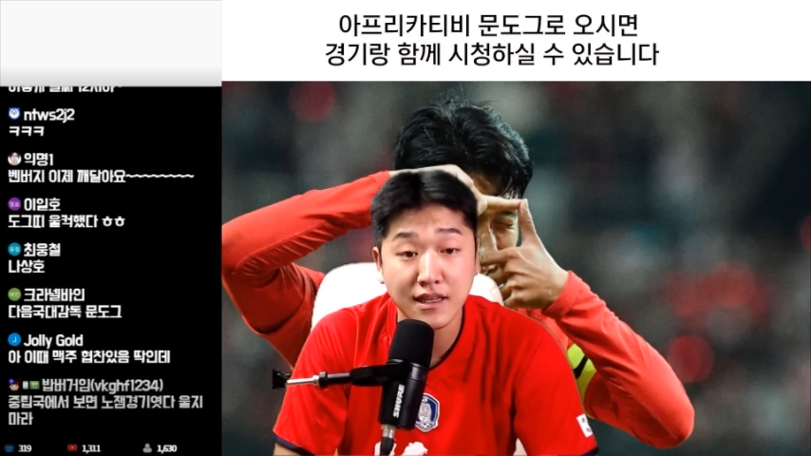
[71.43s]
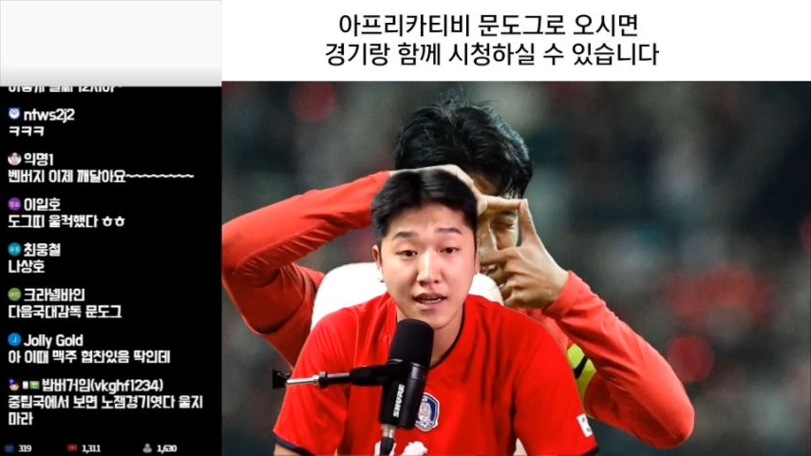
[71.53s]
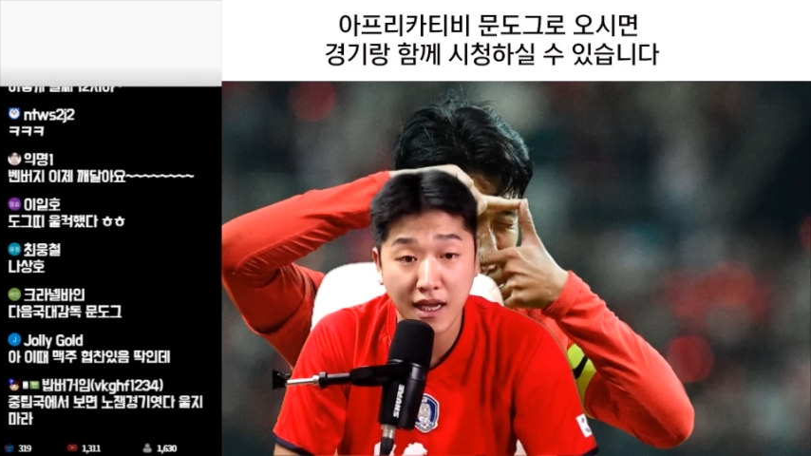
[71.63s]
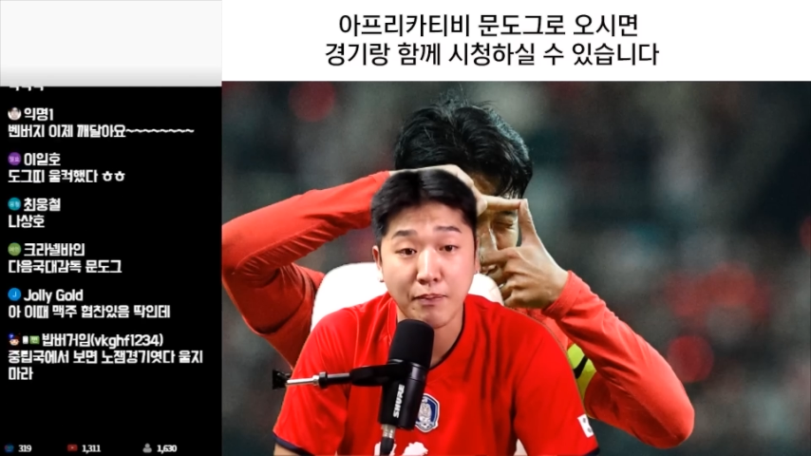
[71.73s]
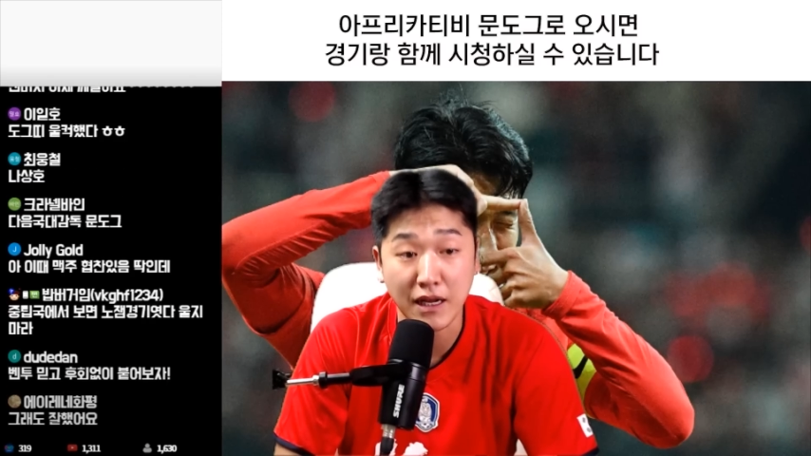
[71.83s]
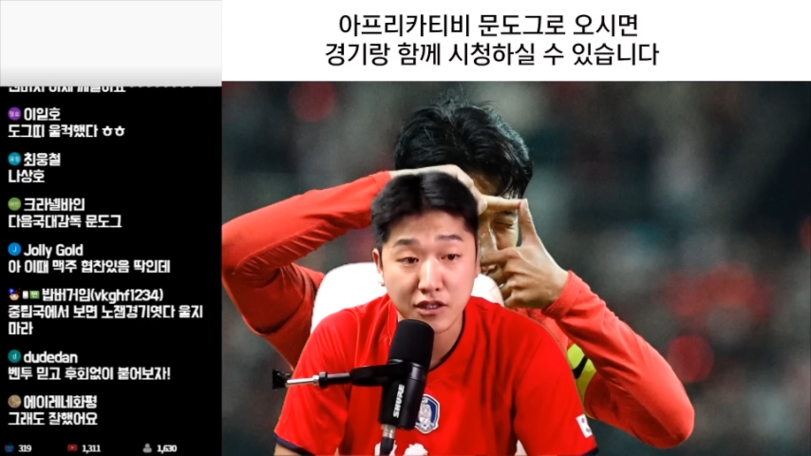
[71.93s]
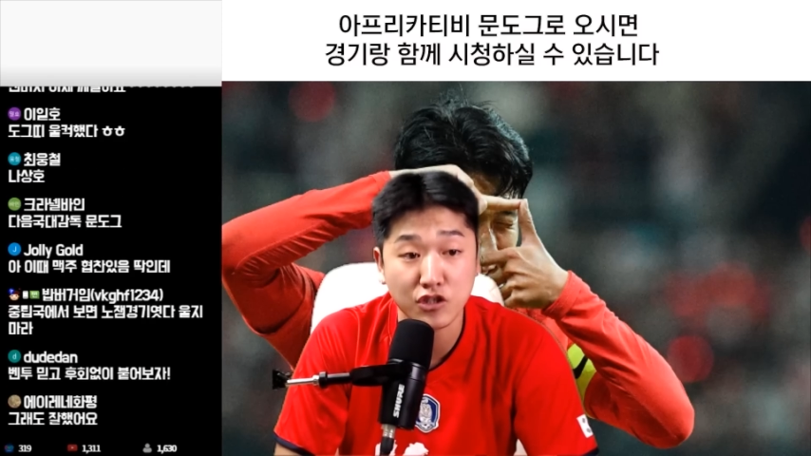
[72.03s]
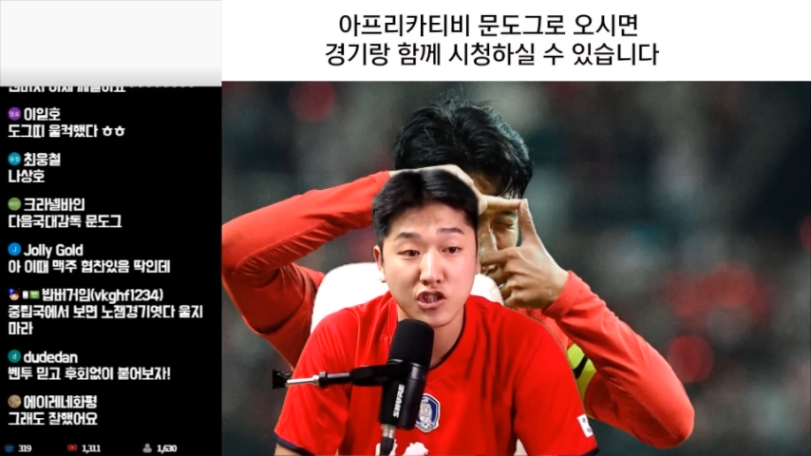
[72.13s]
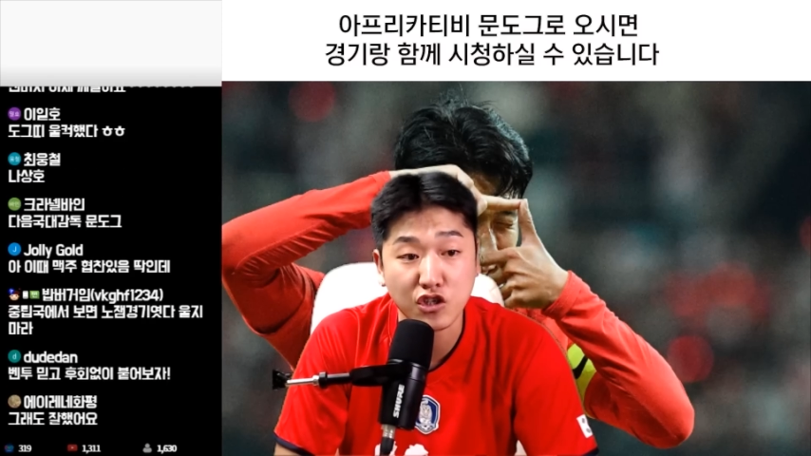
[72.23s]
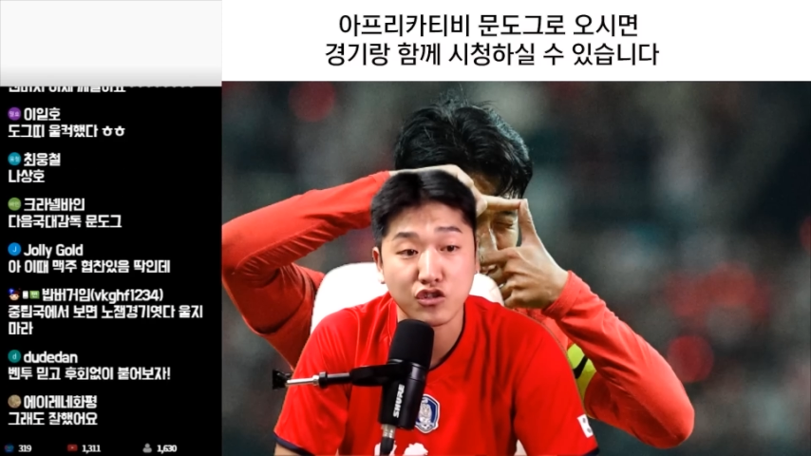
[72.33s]
한 단계
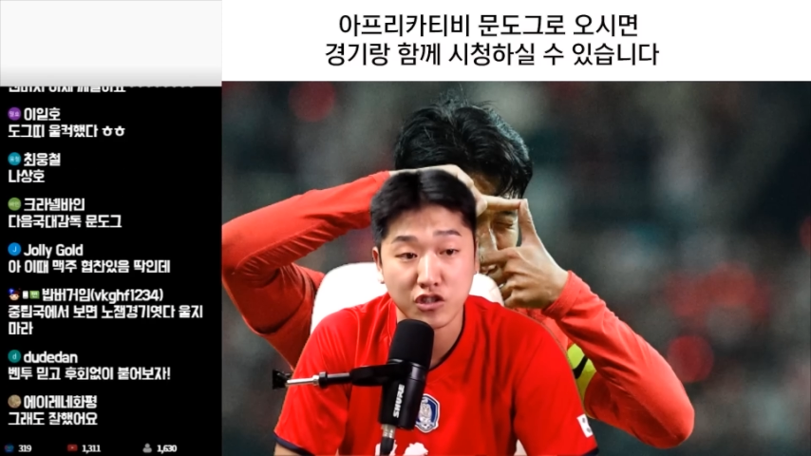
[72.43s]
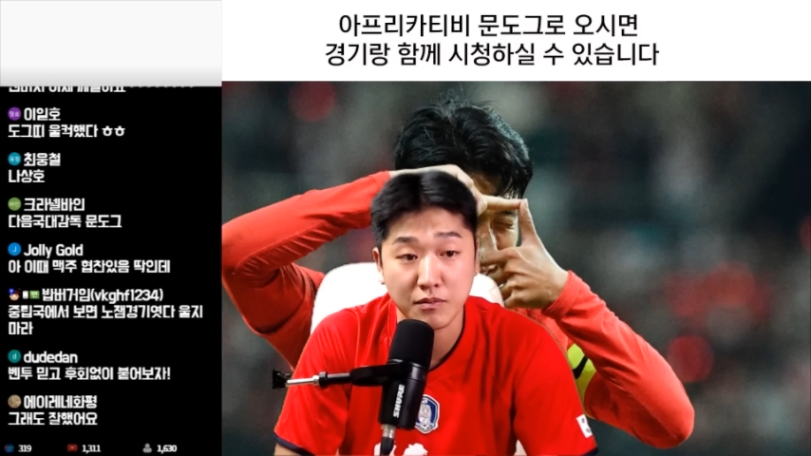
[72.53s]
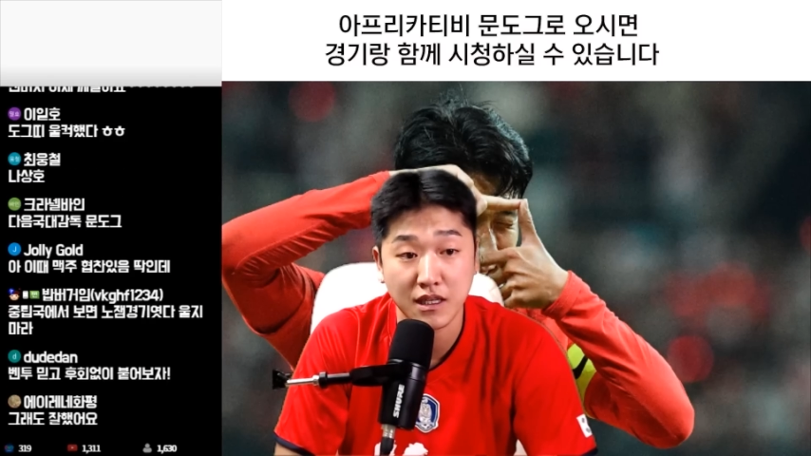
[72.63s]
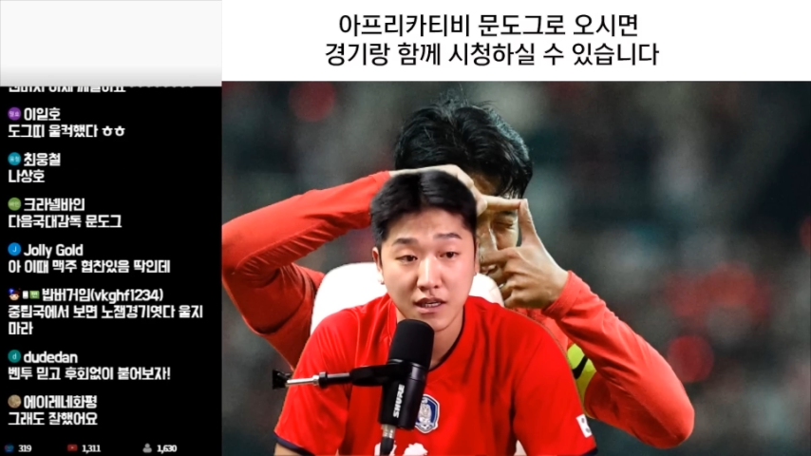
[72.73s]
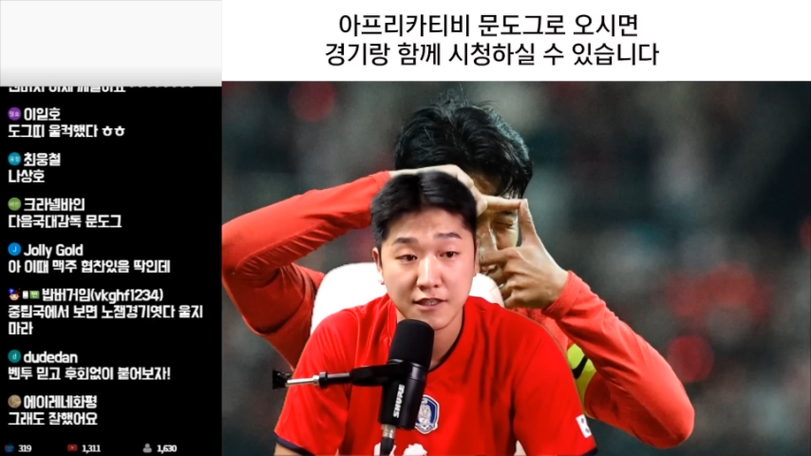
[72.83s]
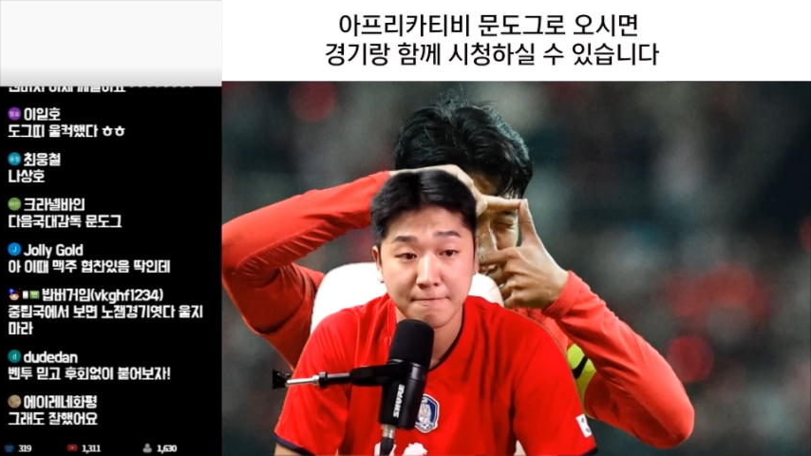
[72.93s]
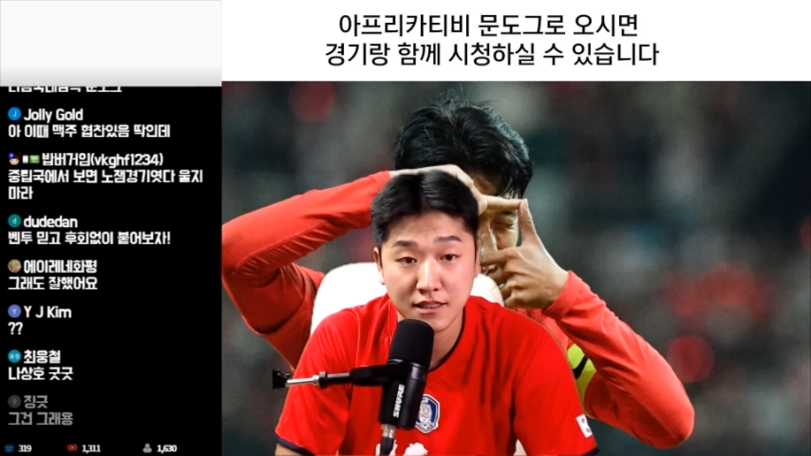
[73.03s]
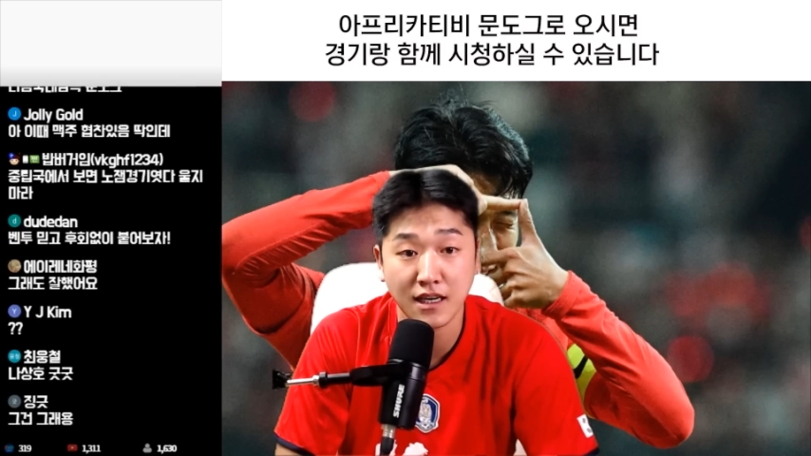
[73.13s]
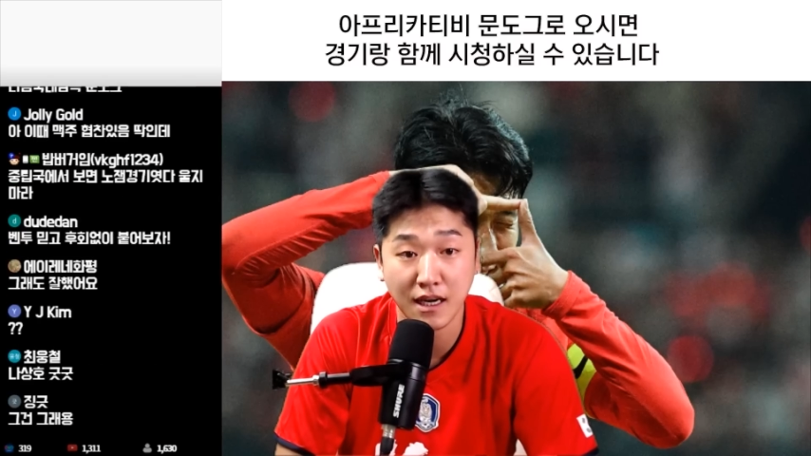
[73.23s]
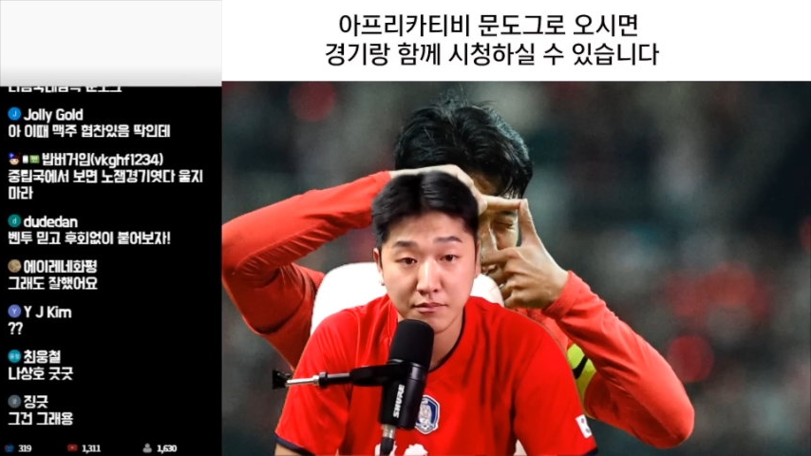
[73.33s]
발전시켜 주셨습니다.
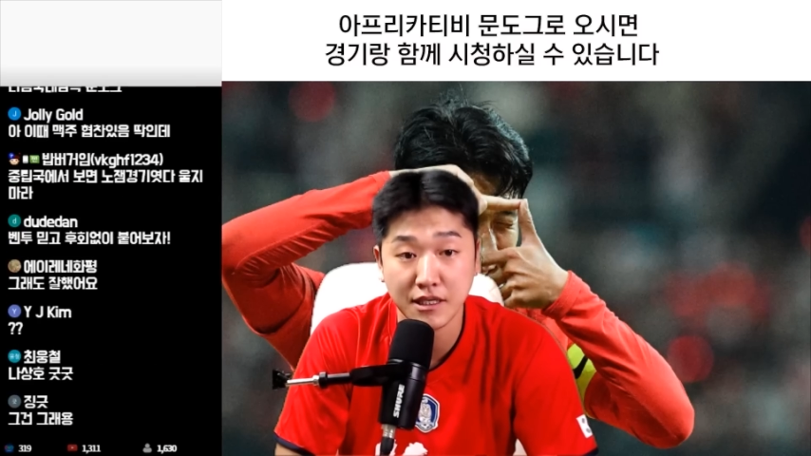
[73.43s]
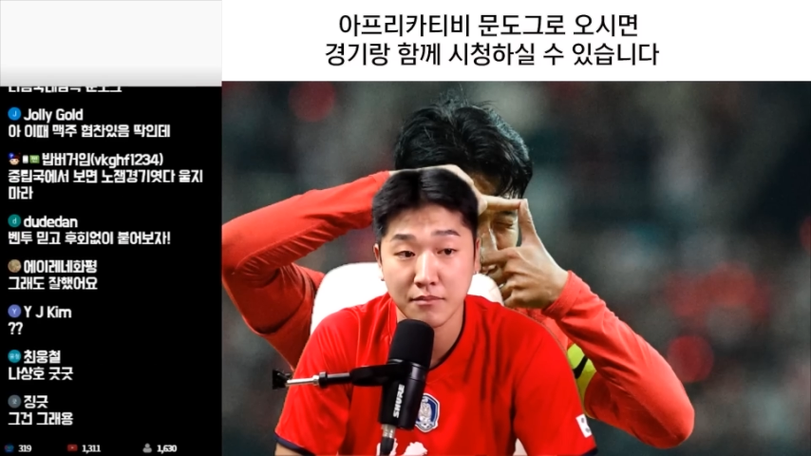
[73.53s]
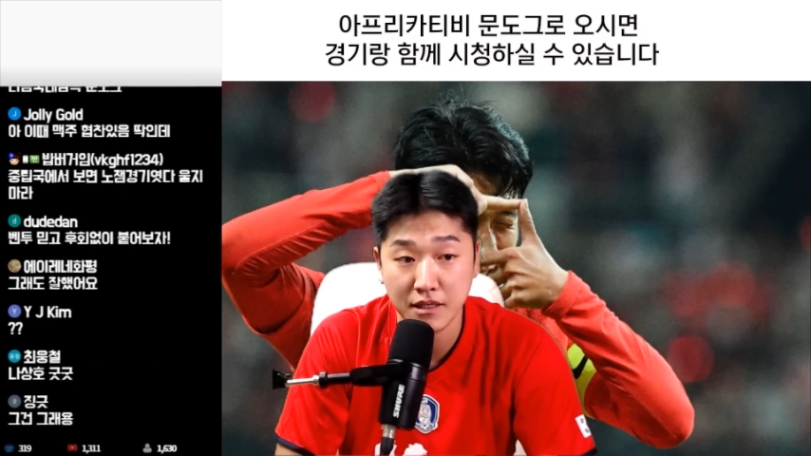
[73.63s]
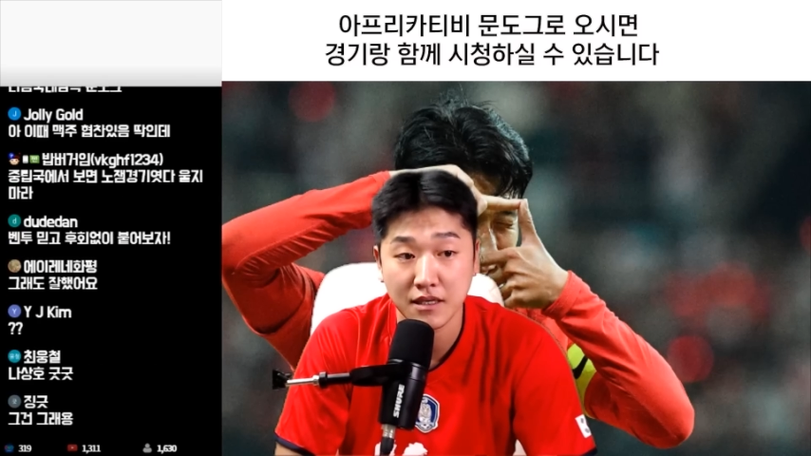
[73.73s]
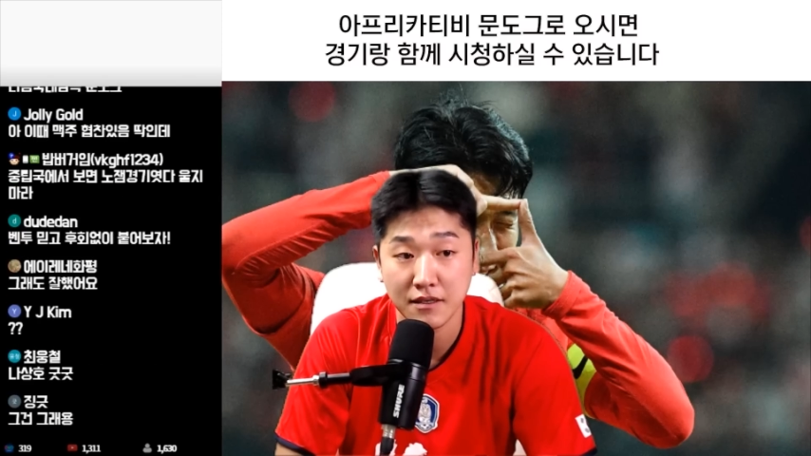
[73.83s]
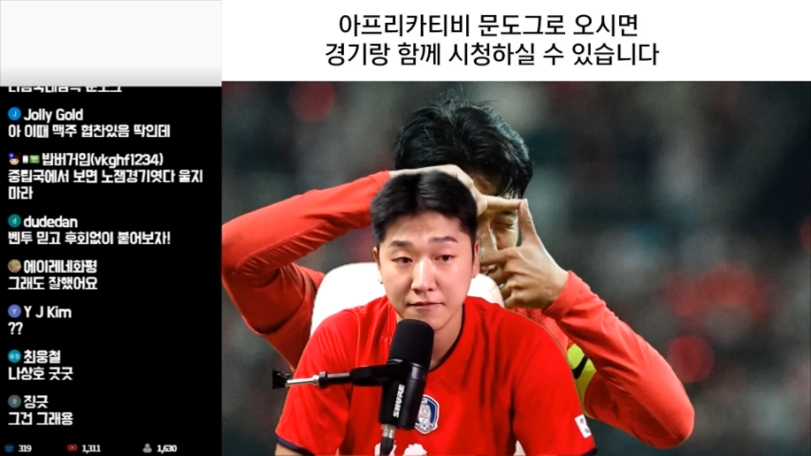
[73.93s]
진짜 감사합니다.